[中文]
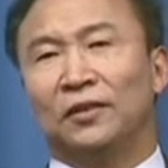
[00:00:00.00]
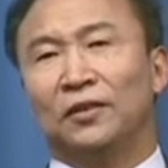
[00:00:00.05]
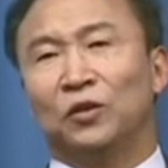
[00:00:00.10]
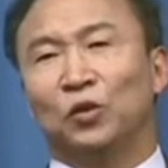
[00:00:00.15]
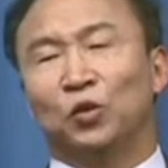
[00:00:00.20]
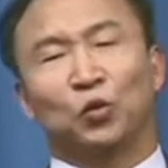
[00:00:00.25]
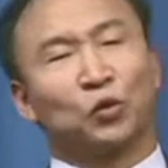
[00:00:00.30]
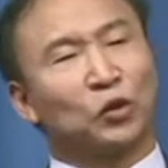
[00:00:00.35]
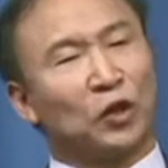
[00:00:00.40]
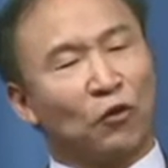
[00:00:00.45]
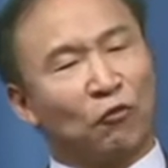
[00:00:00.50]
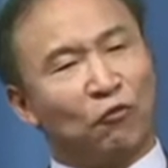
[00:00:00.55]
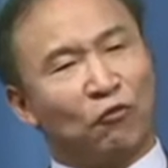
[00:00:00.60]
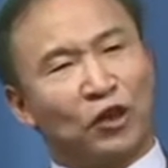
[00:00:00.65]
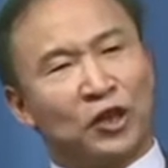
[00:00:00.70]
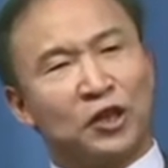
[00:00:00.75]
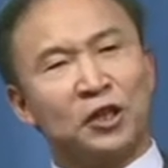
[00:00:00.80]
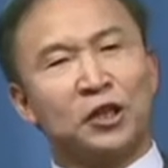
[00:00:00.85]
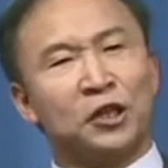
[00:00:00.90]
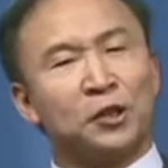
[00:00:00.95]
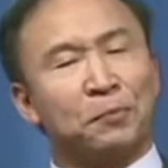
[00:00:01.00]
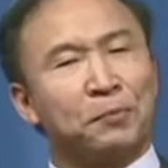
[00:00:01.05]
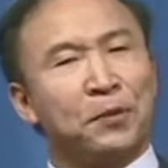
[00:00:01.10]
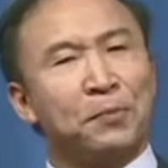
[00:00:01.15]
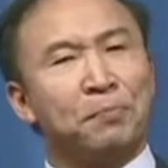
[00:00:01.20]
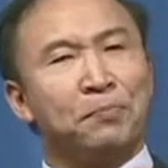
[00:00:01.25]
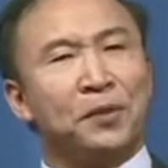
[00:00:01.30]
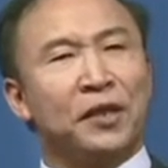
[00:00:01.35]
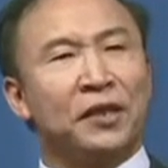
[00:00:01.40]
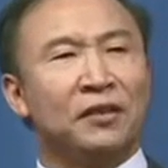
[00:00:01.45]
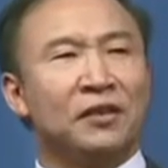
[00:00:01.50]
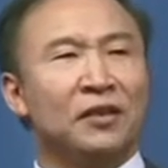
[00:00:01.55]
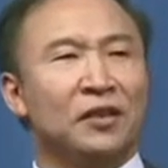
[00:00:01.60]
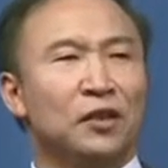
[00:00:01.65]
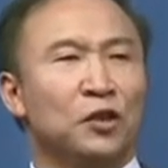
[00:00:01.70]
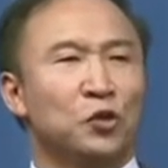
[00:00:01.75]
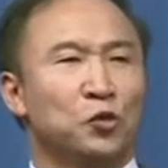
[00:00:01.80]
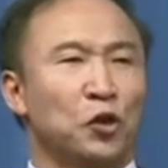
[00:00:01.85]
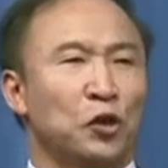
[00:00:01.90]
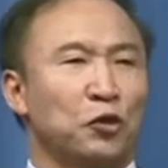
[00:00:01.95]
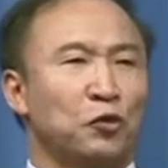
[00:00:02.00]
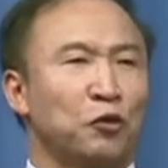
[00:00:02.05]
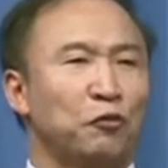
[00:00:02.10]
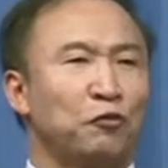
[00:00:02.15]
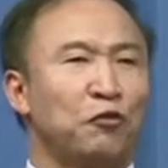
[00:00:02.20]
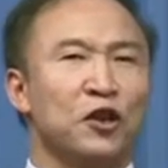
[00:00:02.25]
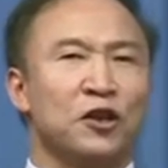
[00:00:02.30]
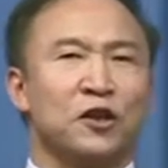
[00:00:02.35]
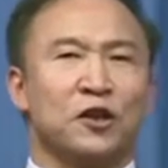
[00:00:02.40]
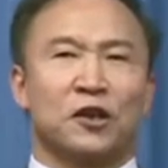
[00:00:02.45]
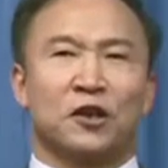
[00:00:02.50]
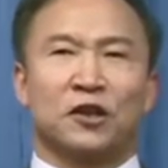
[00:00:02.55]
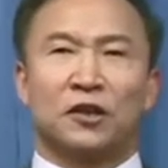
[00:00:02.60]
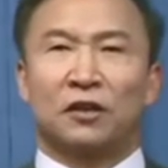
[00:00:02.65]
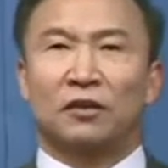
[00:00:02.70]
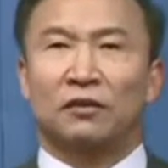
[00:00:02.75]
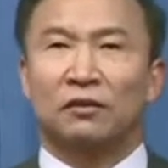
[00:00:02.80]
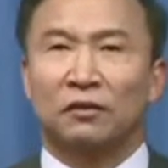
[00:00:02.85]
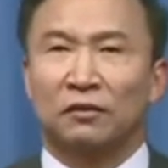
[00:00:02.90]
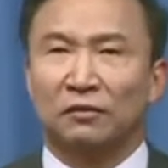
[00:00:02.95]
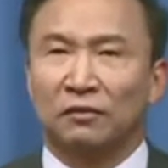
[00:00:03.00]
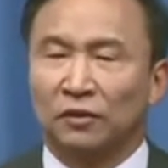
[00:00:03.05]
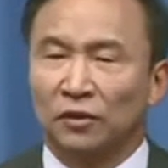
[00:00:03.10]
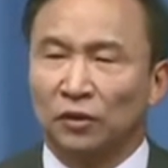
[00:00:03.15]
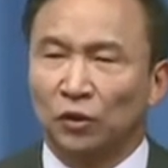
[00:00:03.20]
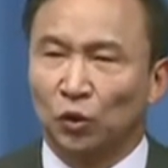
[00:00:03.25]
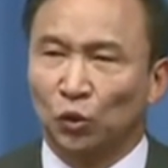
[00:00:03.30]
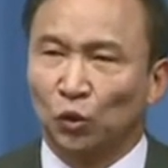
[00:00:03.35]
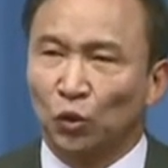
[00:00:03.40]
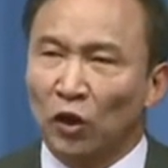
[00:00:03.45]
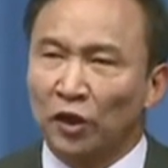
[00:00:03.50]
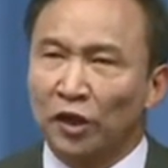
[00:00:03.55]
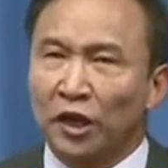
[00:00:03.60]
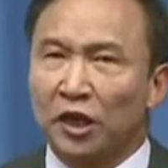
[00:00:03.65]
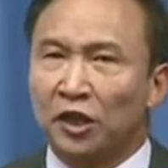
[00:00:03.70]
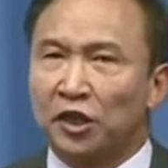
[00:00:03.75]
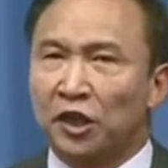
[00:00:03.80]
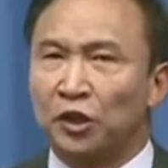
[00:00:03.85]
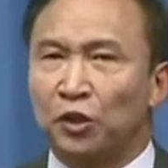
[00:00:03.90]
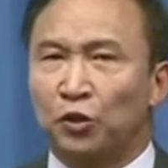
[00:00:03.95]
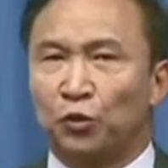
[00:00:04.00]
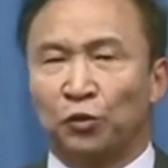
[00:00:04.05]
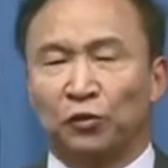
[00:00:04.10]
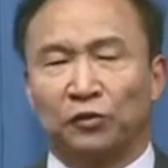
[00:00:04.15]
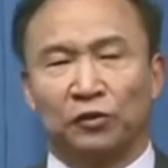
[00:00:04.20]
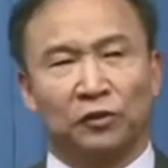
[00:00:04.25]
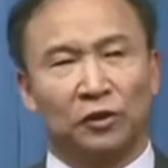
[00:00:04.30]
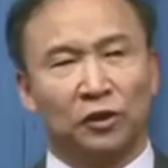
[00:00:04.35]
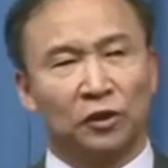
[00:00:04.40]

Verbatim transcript: 主张文质彬彬，所以说风格是庄严沉雄。